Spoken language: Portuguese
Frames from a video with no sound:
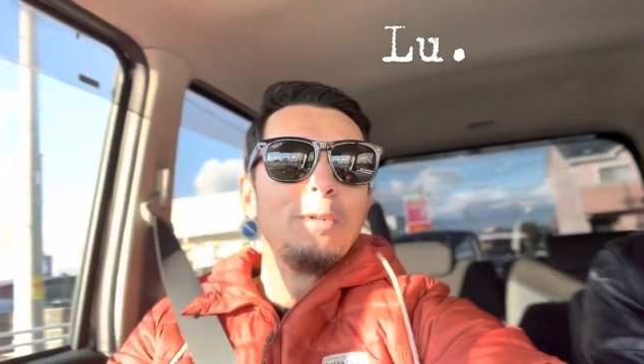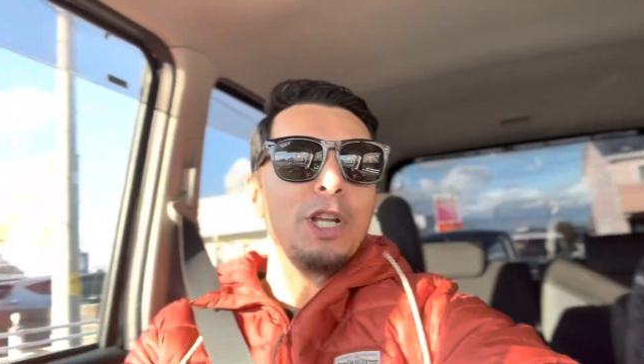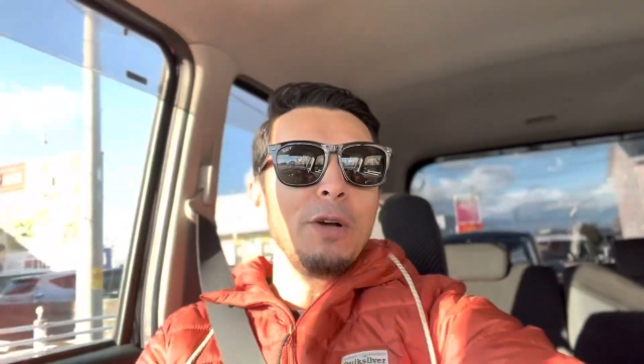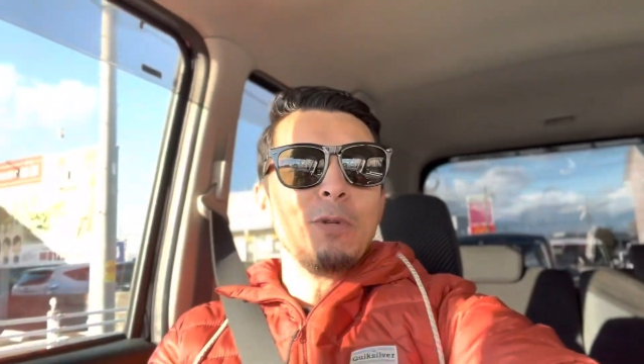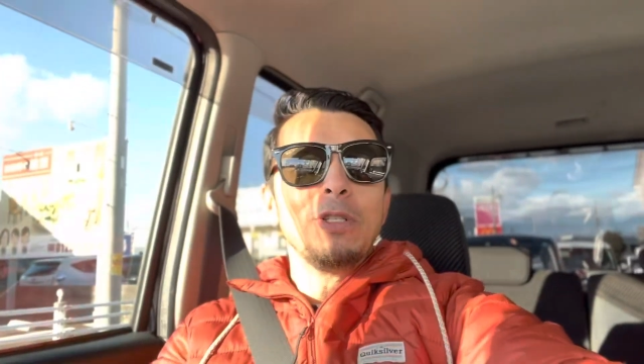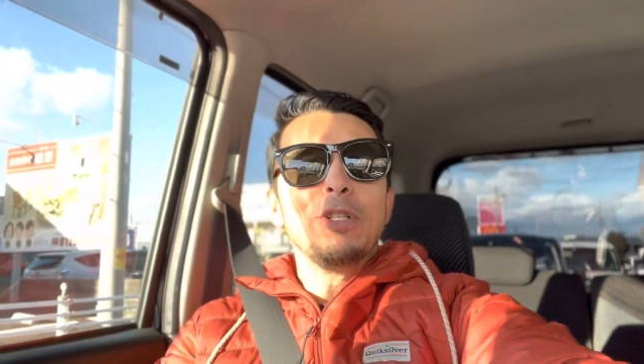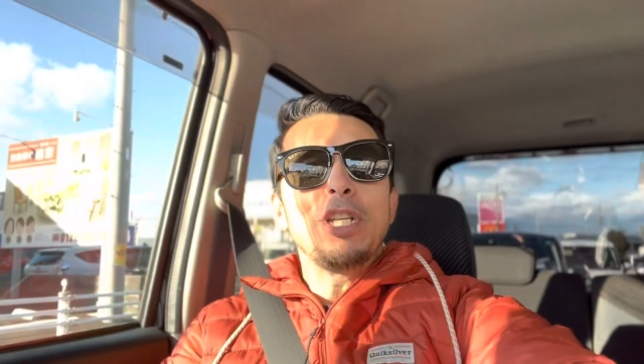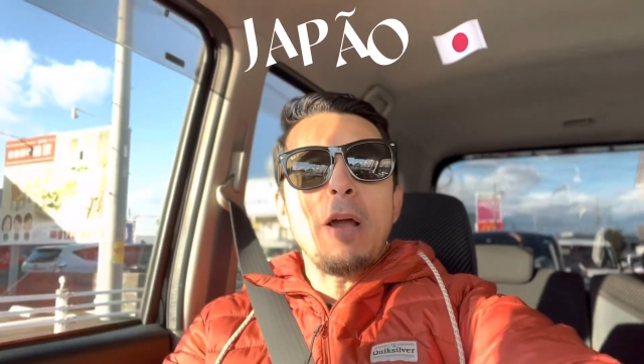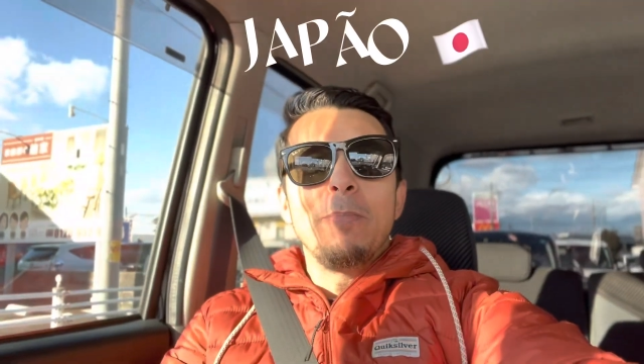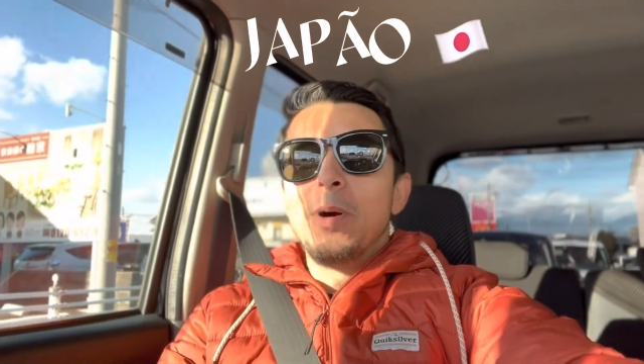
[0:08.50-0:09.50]
moramos no
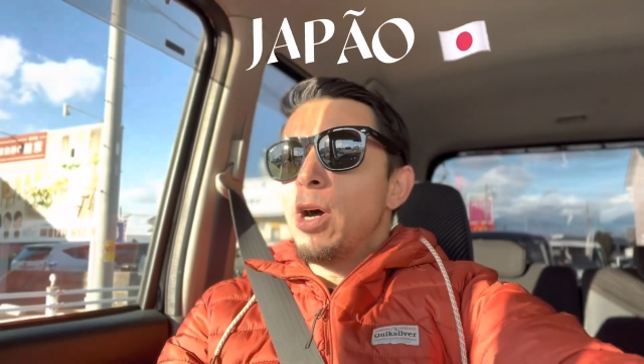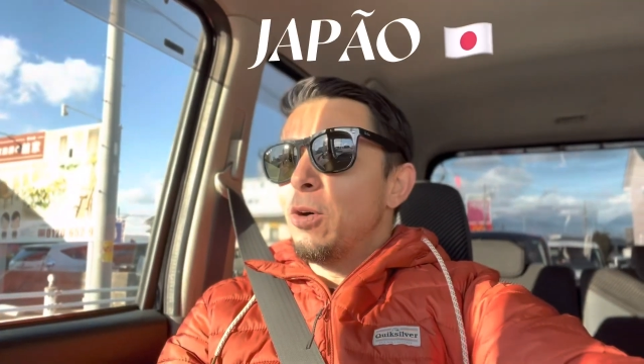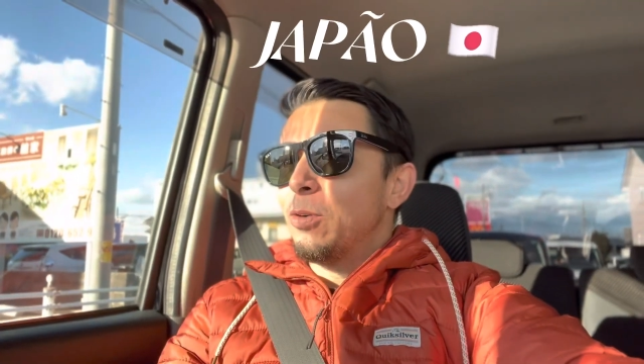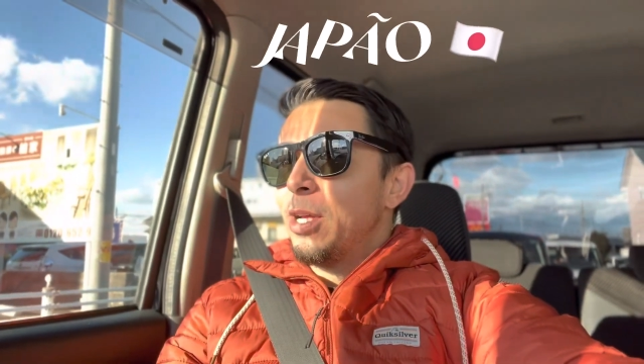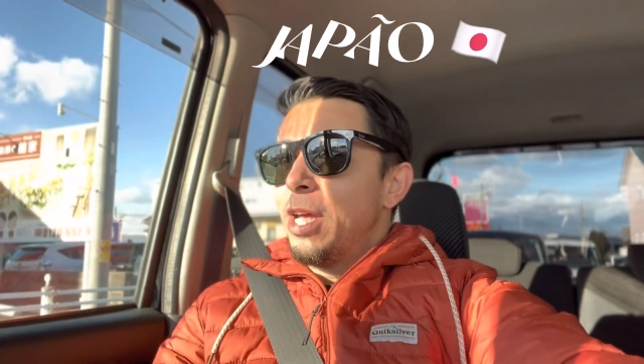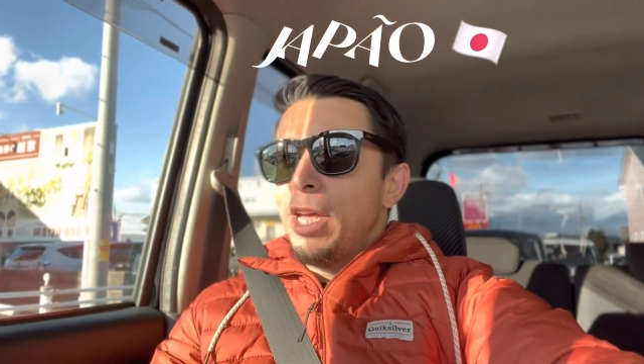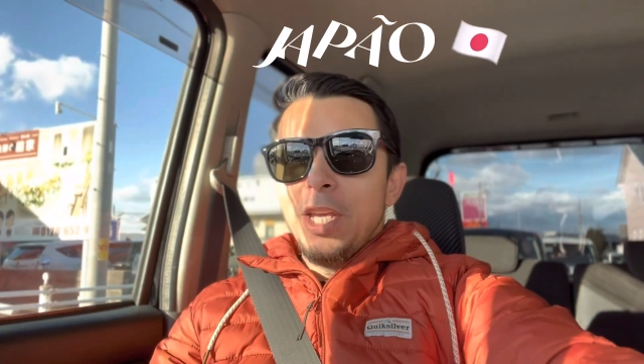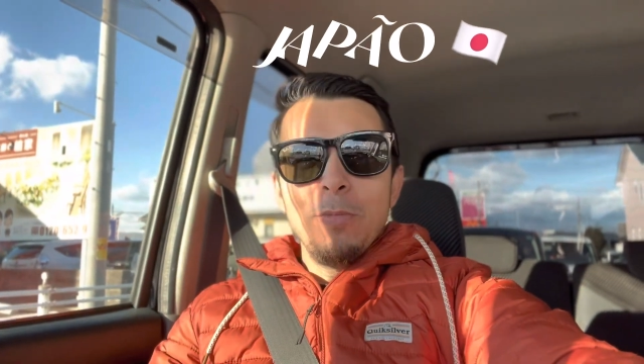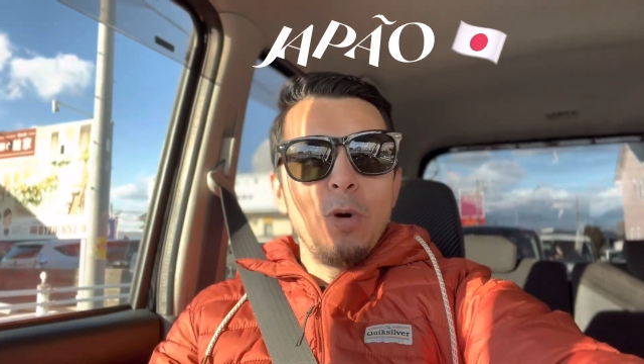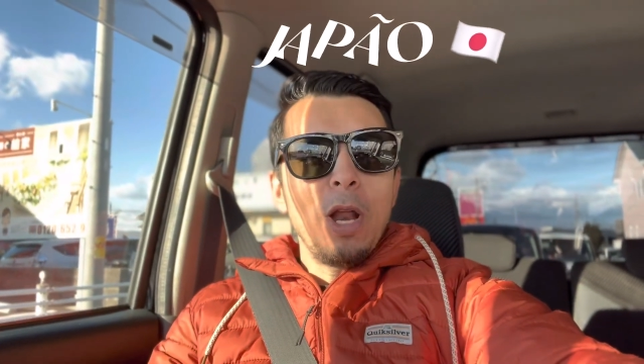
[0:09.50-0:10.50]
Japão
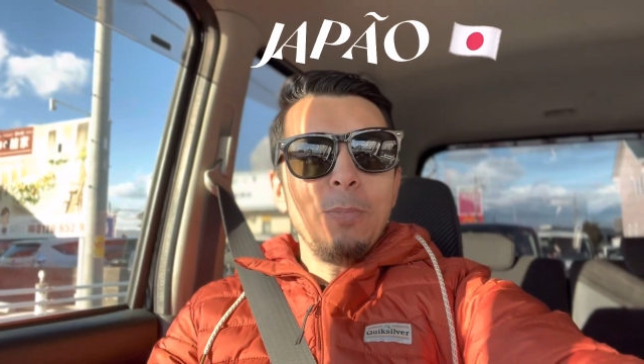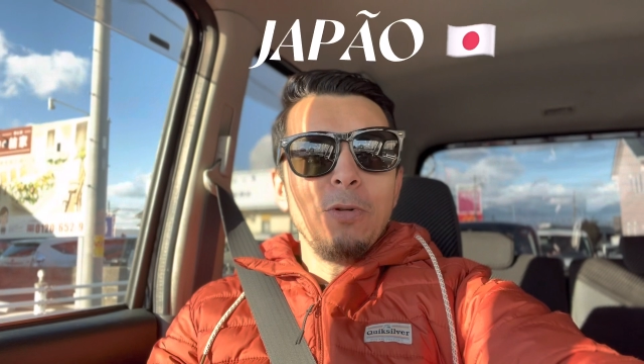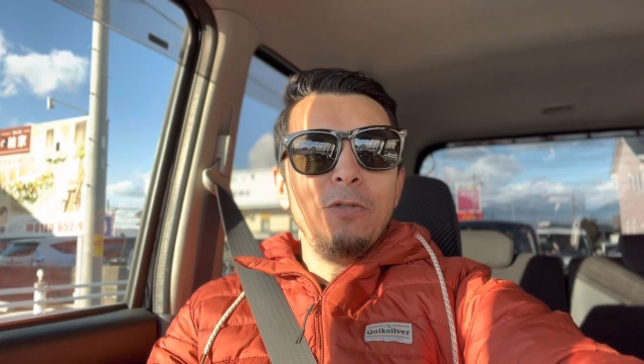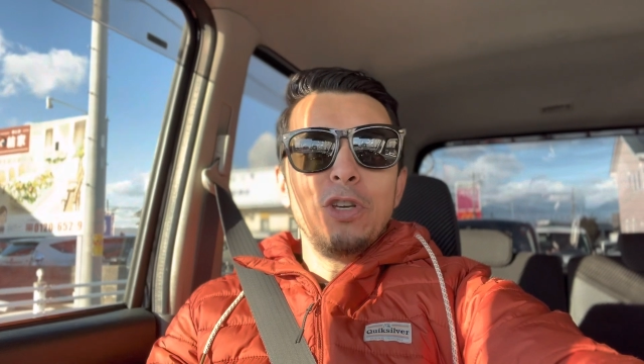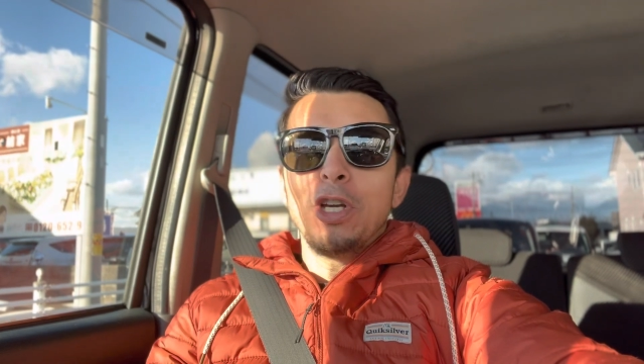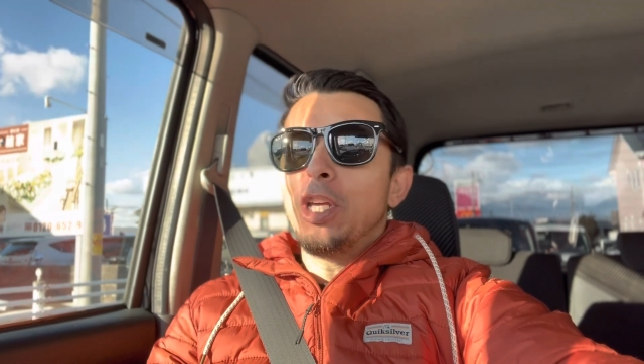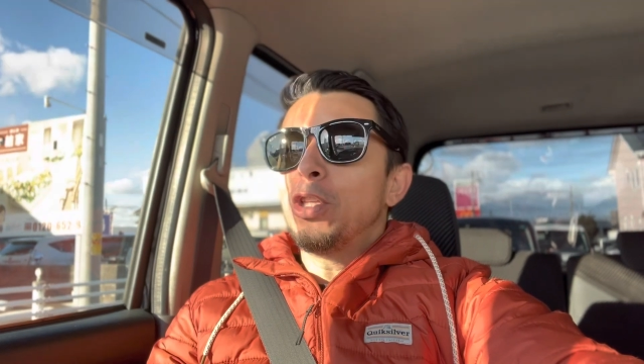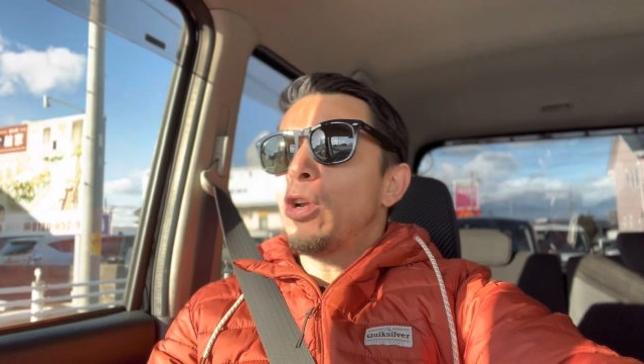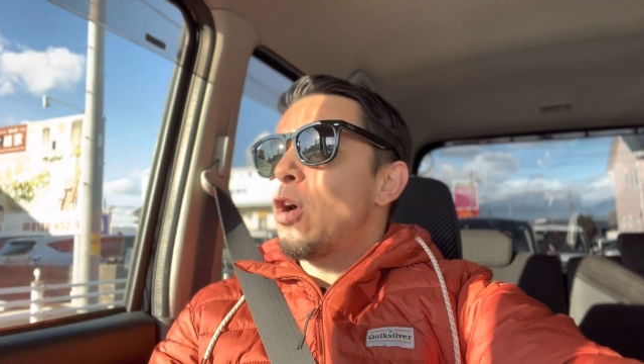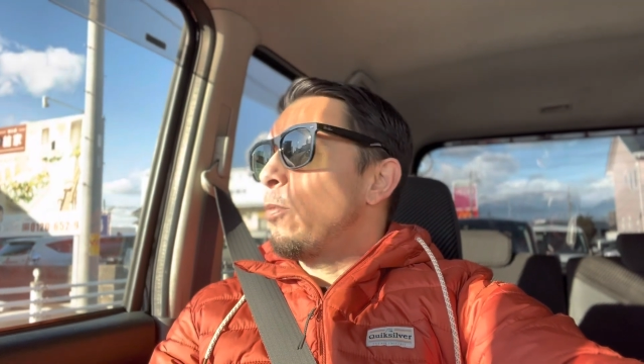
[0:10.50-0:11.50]
e bora para um vídeo aqui
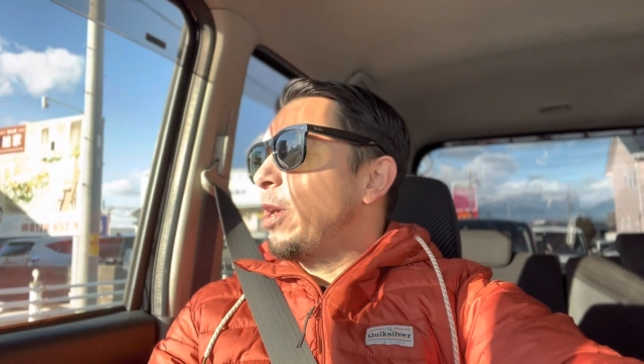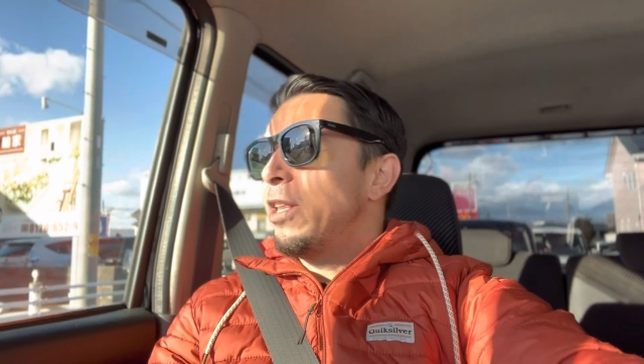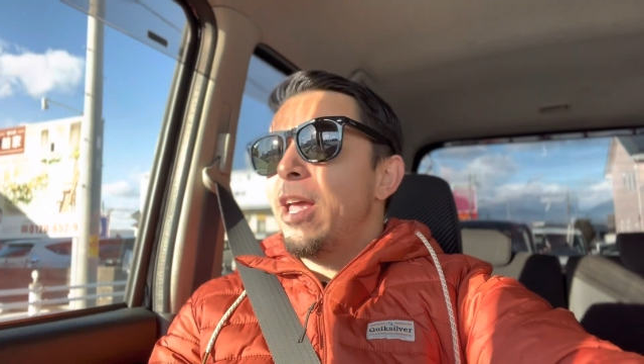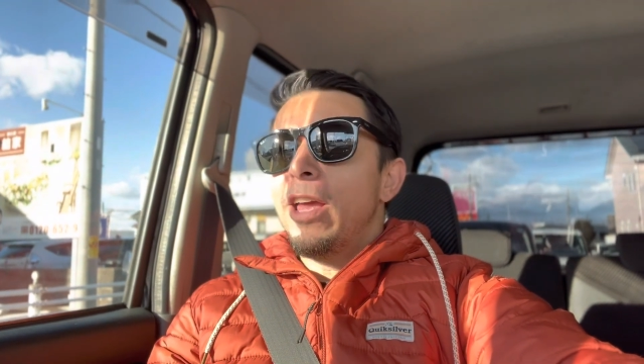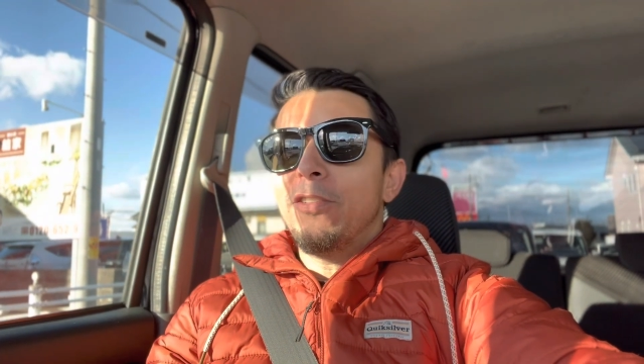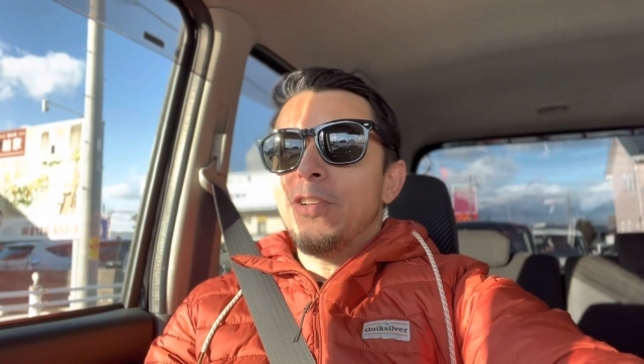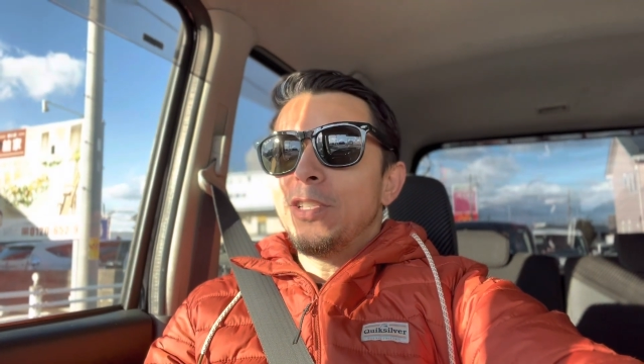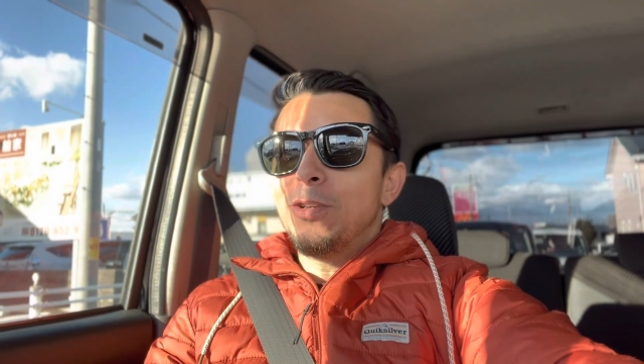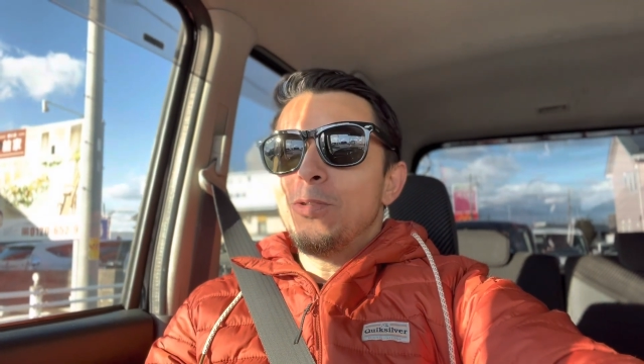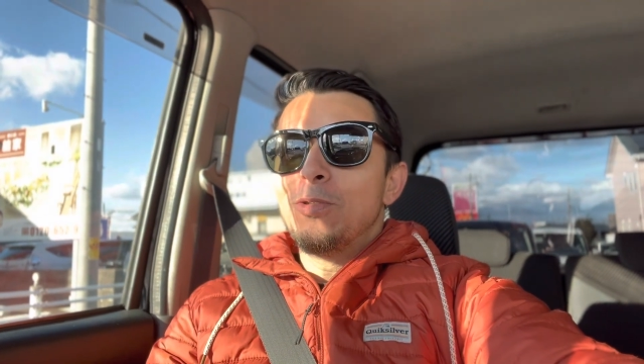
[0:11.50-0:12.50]
trocar uma ideia,
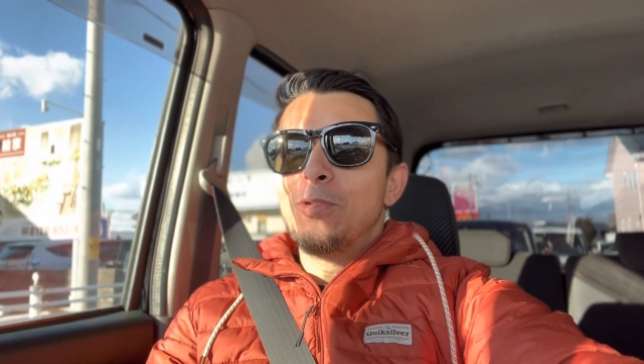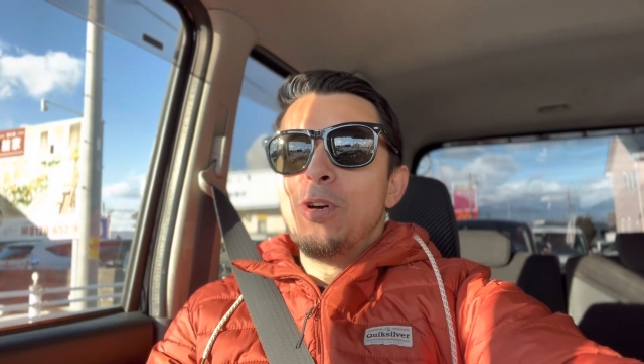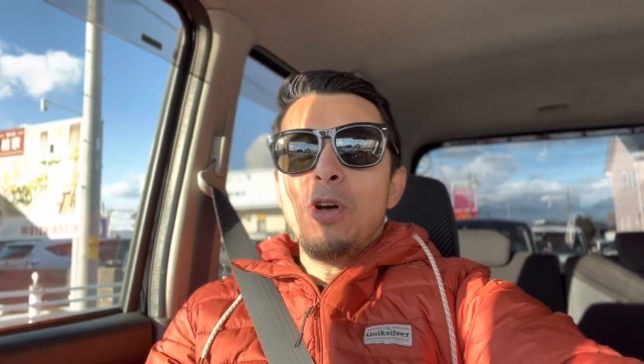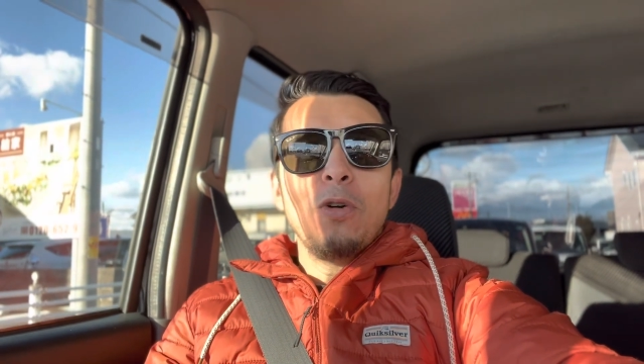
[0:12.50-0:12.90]
fazer um,